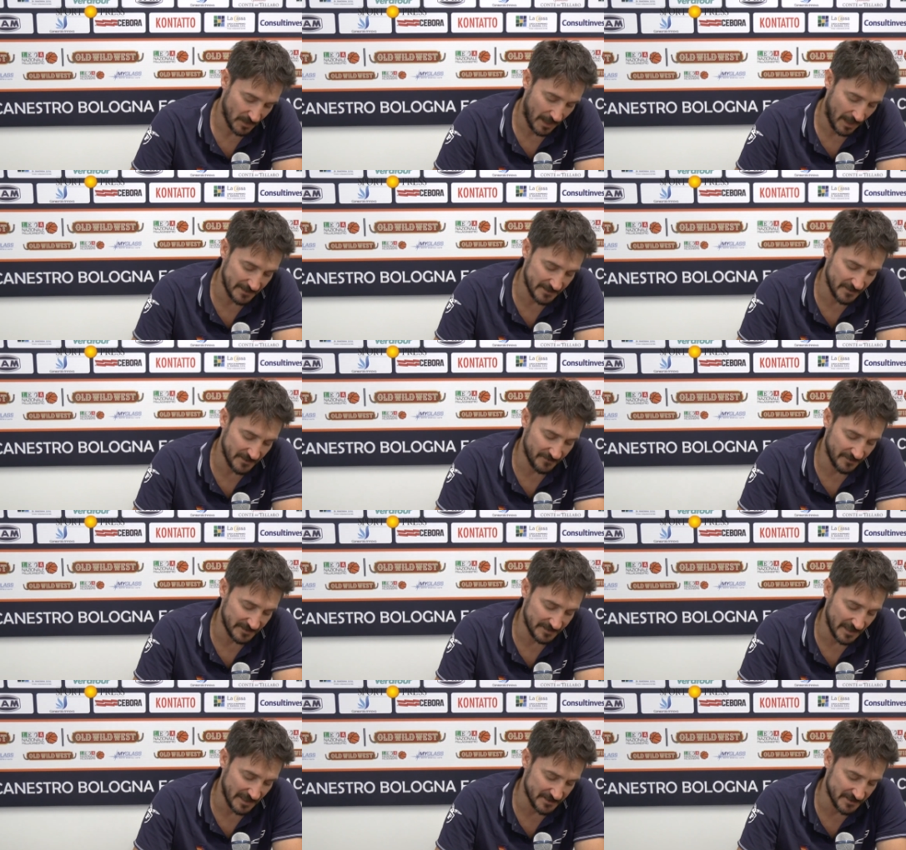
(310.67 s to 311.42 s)
Hai dei
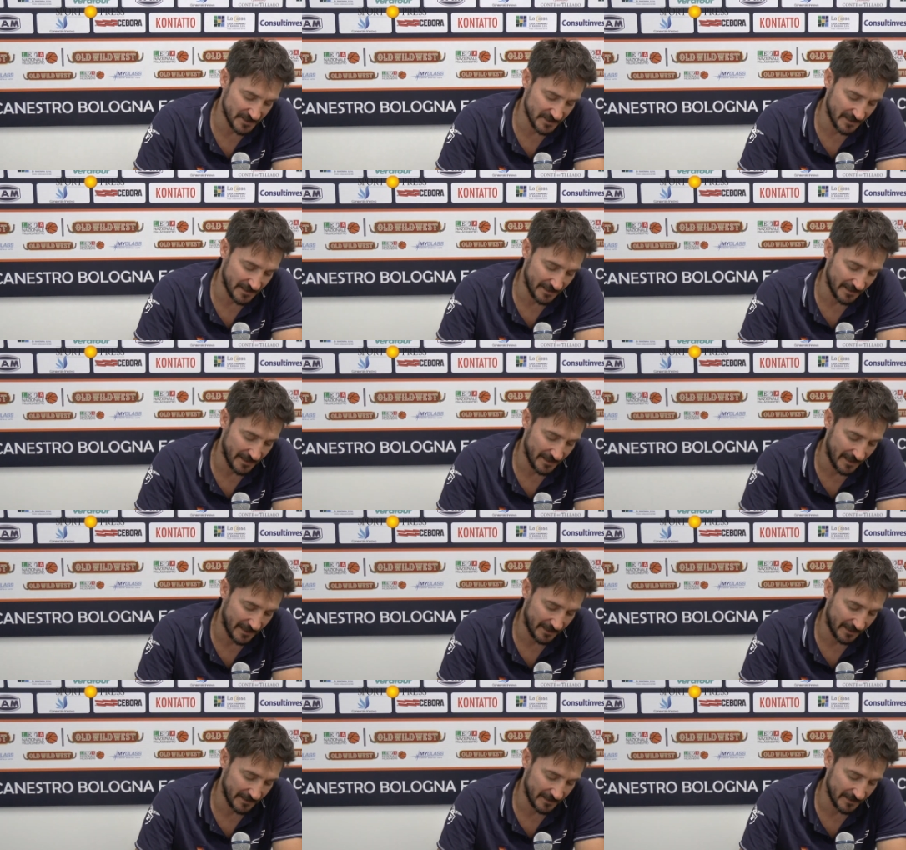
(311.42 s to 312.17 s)
vantaggi ad
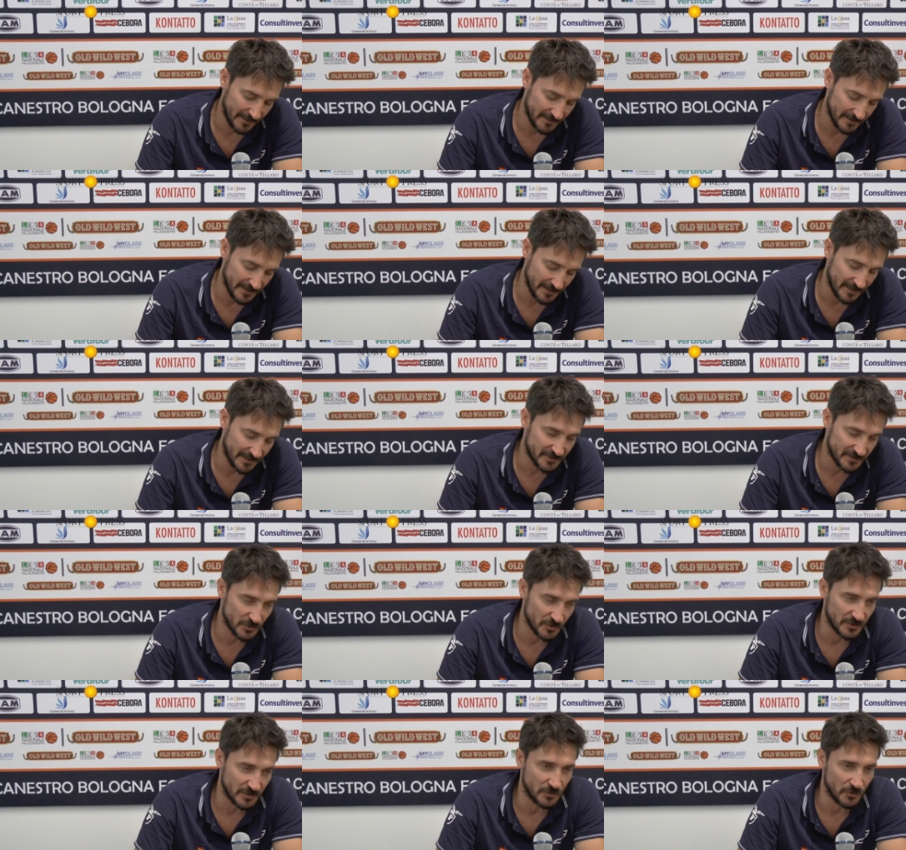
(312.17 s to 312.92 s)
allenare da
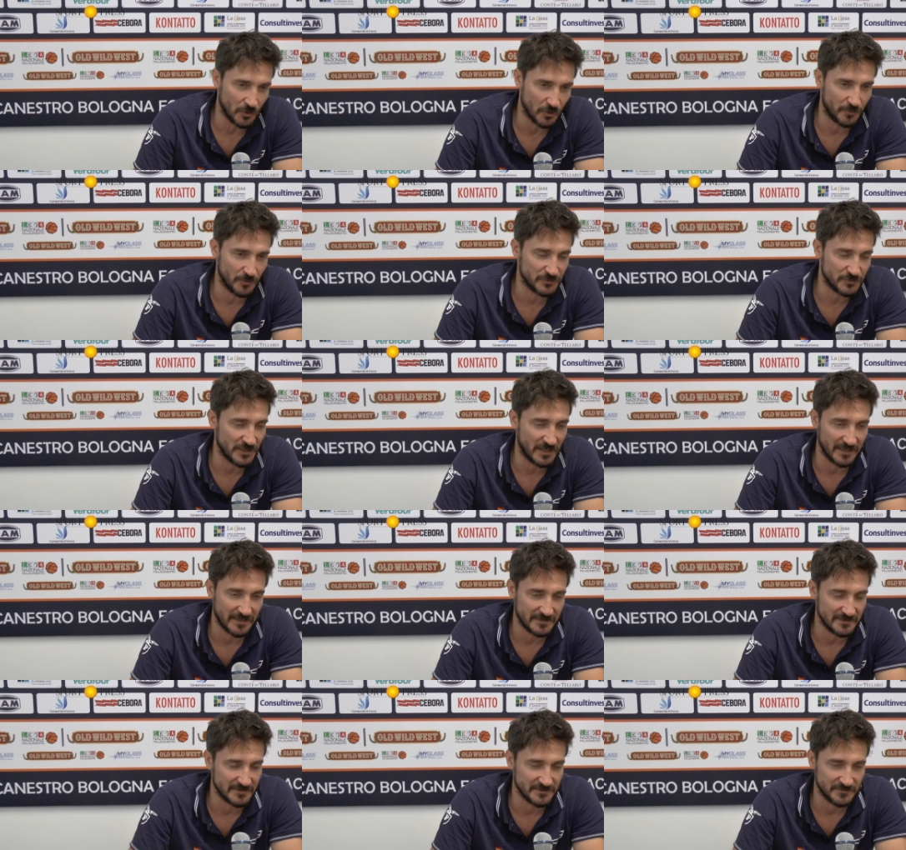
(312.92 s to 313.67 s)
ex giocatore, poi c'è
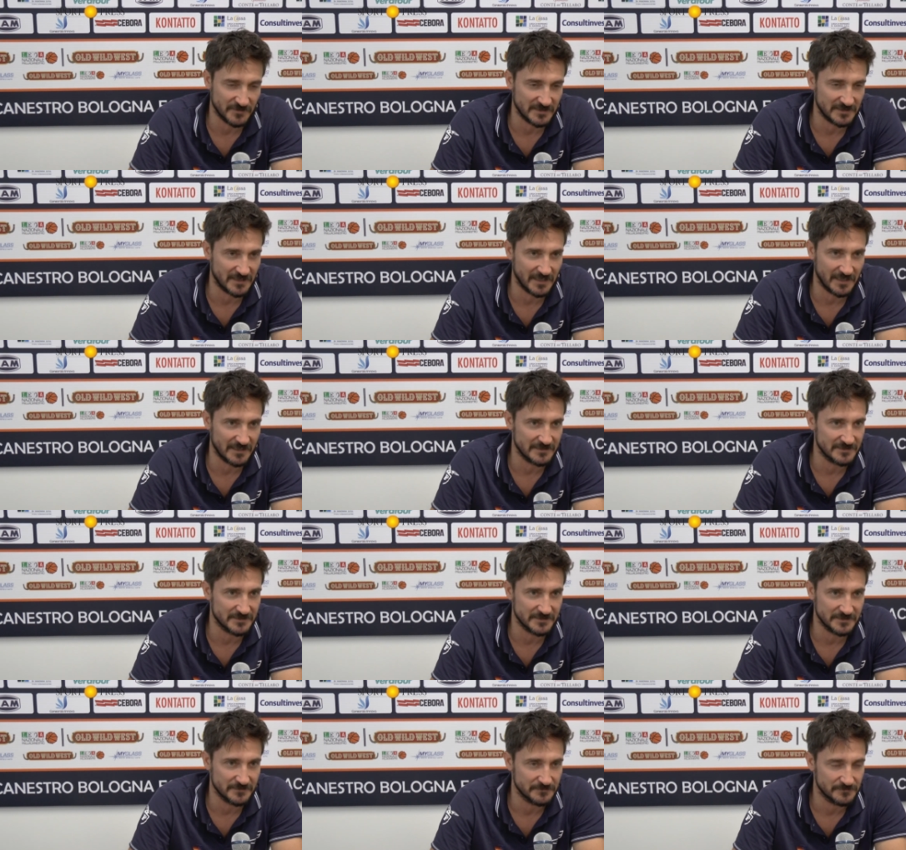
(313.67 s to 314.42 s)
anche dei
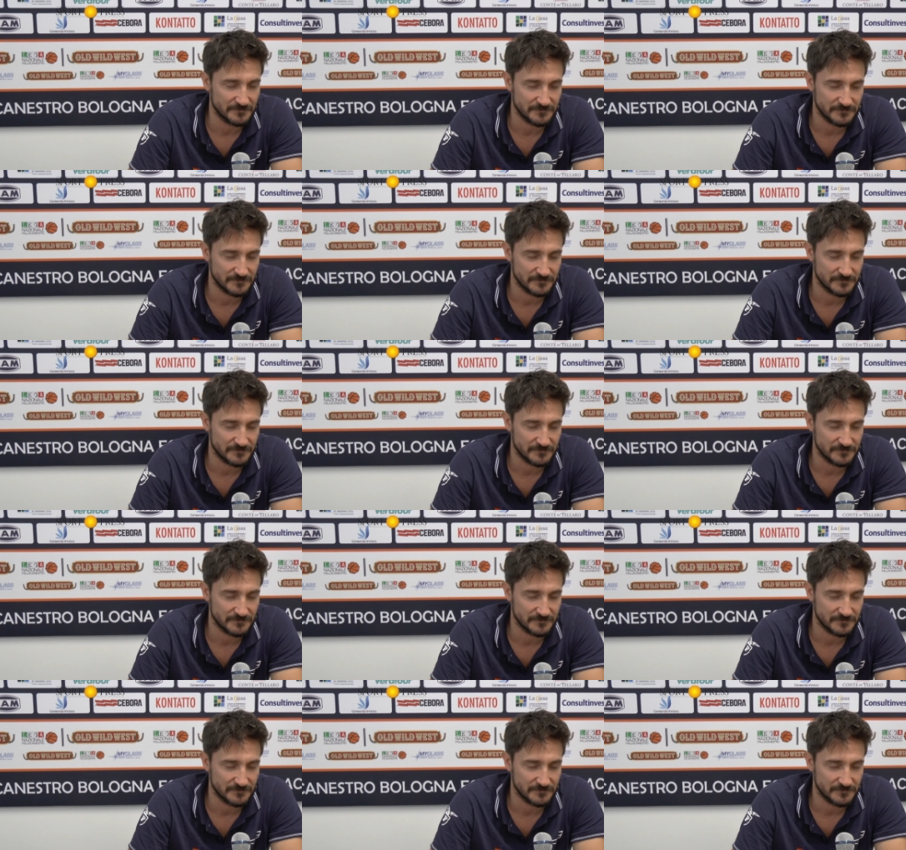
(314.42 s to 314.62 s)
svantaggi.